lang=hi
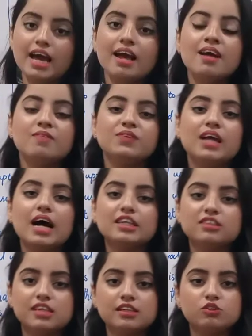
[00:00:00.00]
है या
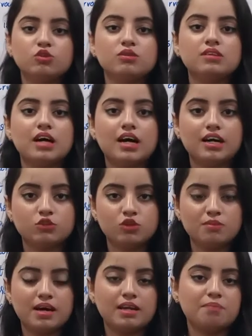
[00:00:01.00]
आजकल तो
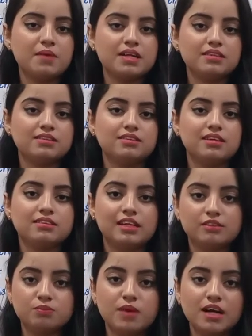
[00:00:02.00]
जो हमारे पास
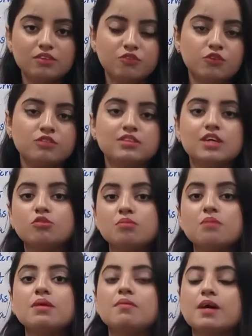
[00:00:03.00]
स्मार्टफोन्स हैं
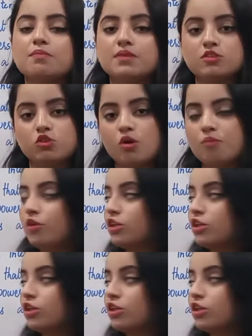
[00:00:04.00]
उनमें भी हमारे पास स्टॉप